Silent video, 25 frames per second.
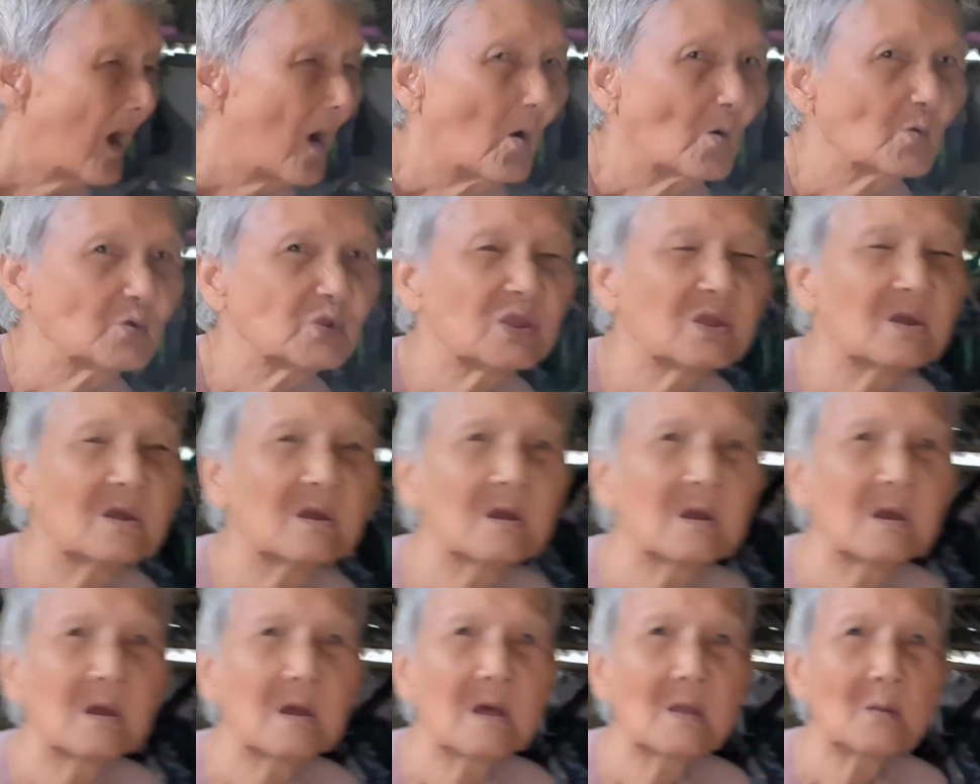hồi
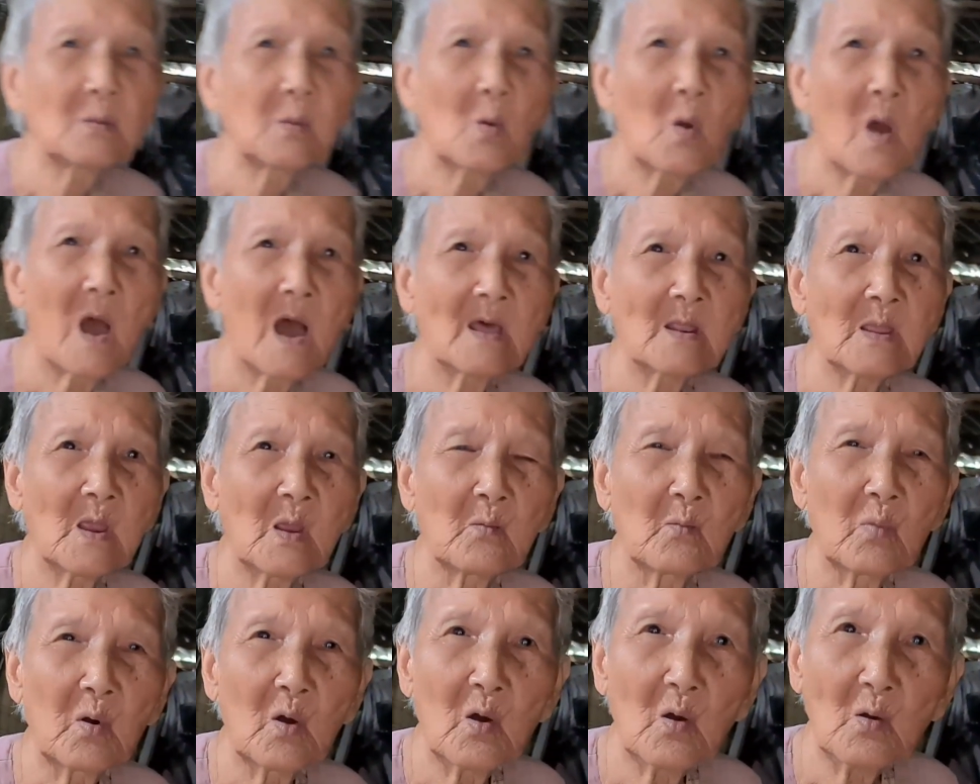xưa tôi ở
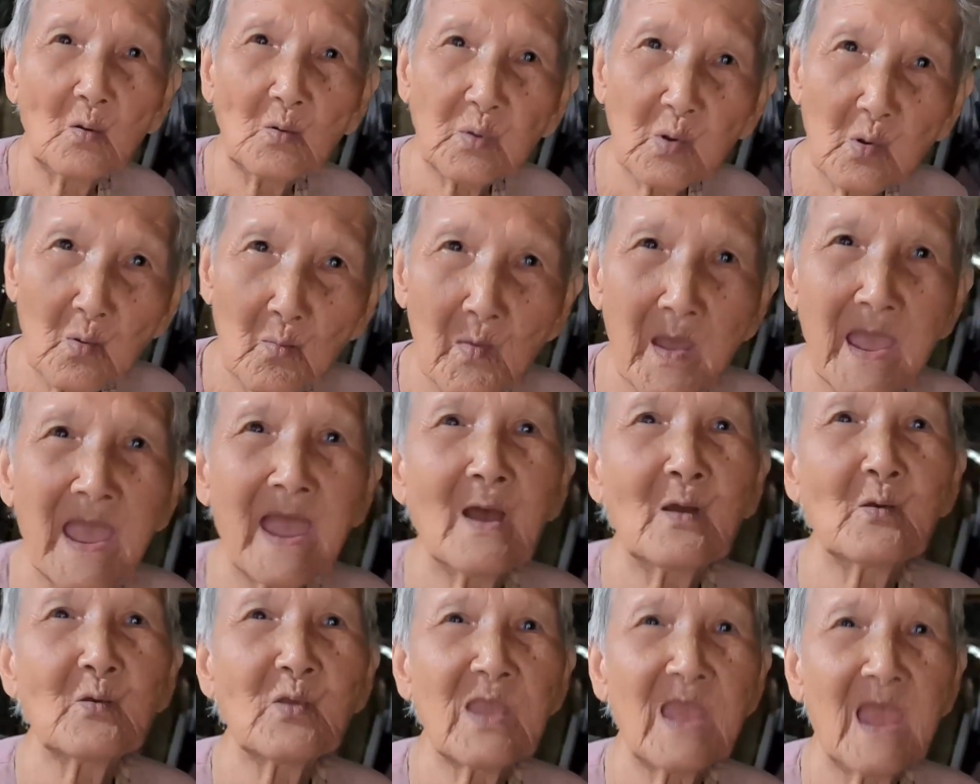thành phố tôi
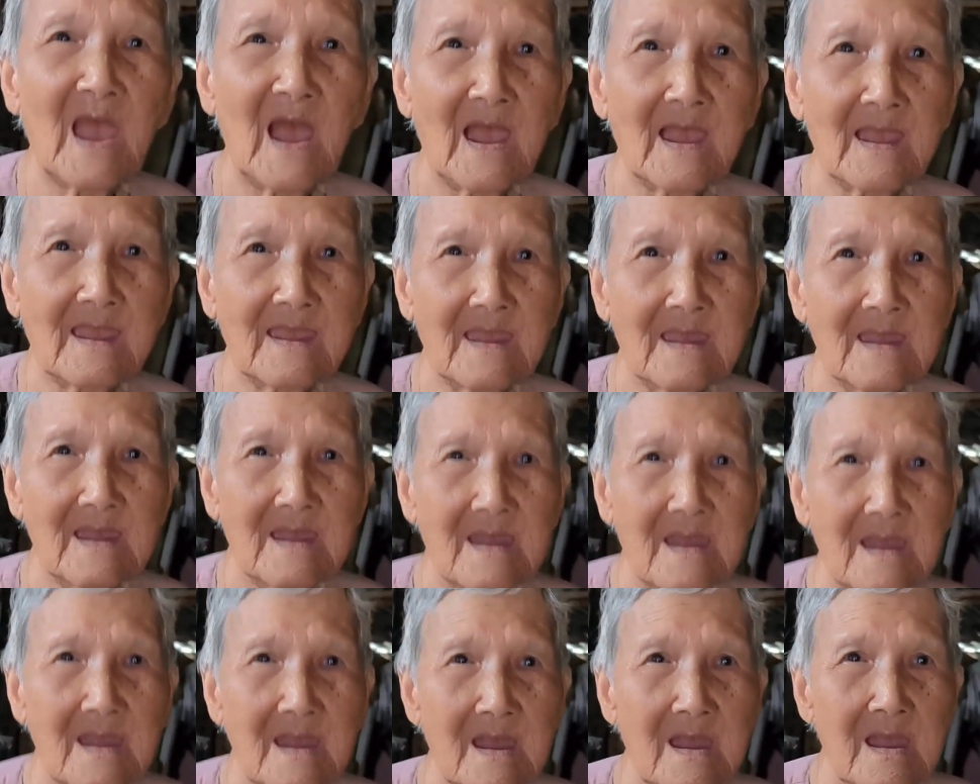mau dài
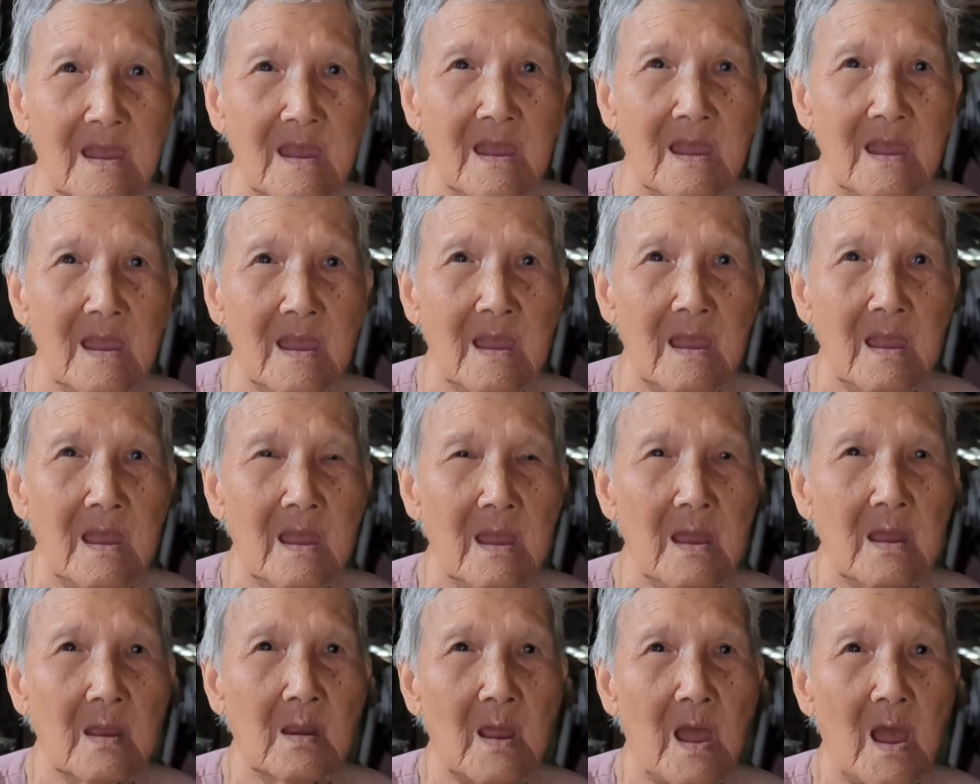dạ yeah
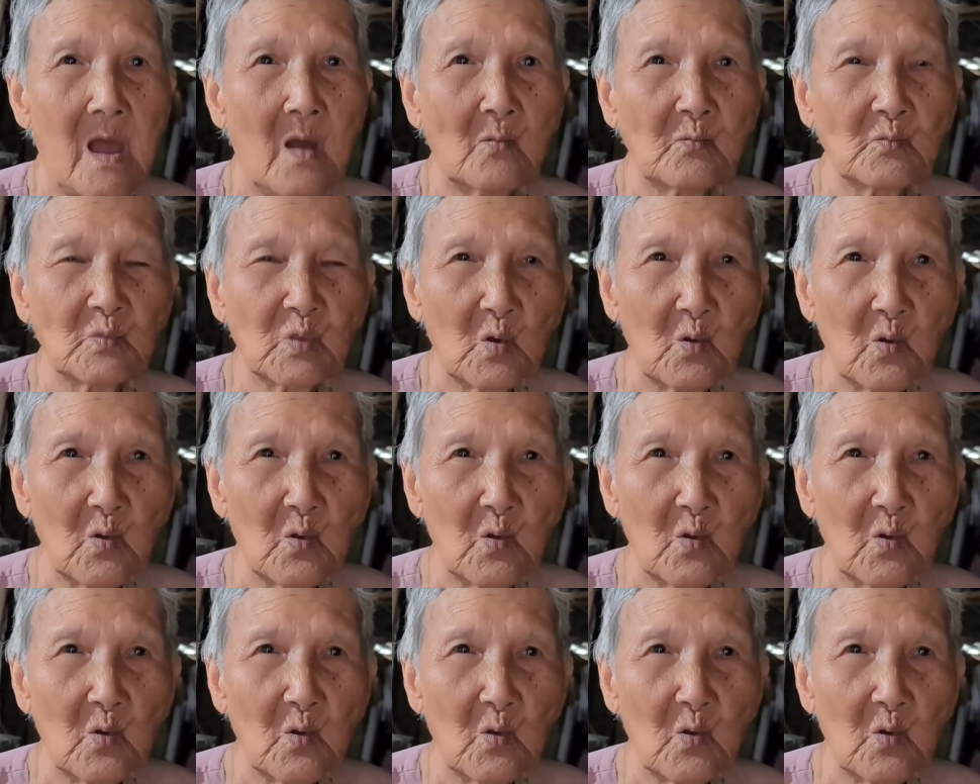ông